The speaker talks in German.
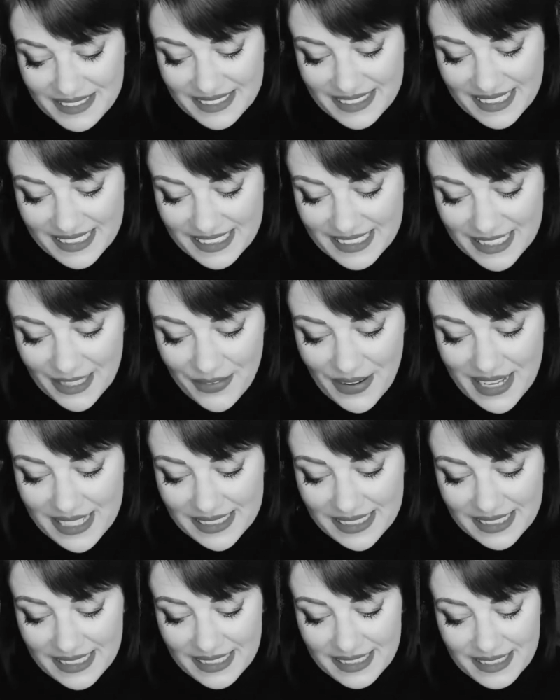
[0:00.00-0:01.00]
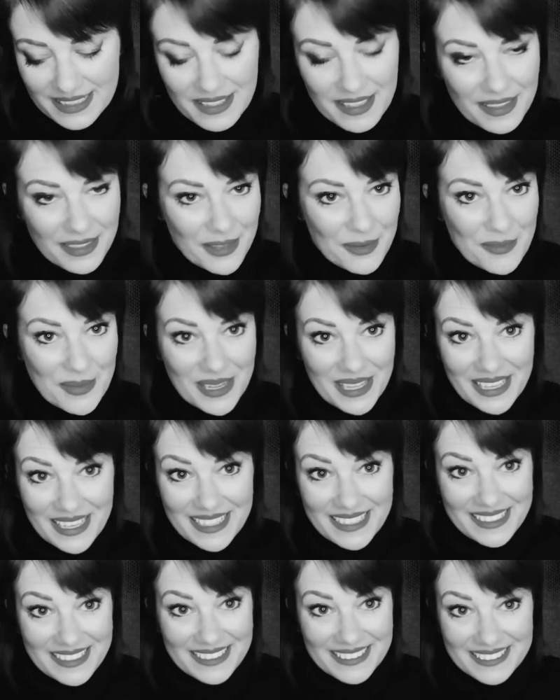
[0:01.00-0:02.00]
das ist quasi the
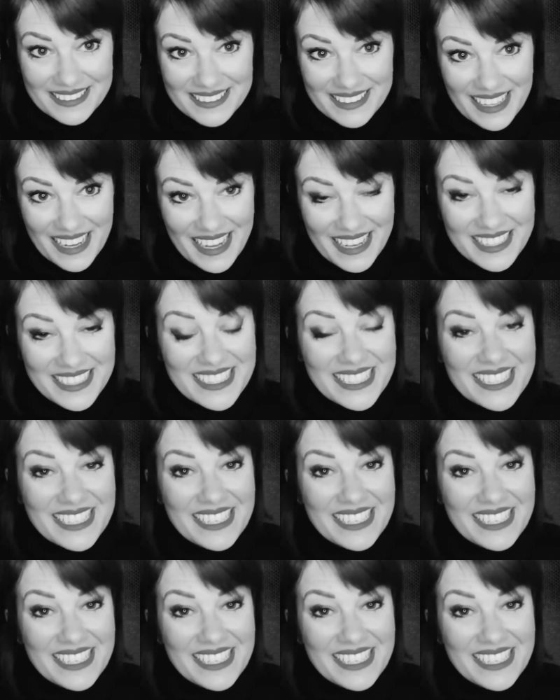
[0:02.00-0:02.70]
beginning, ja?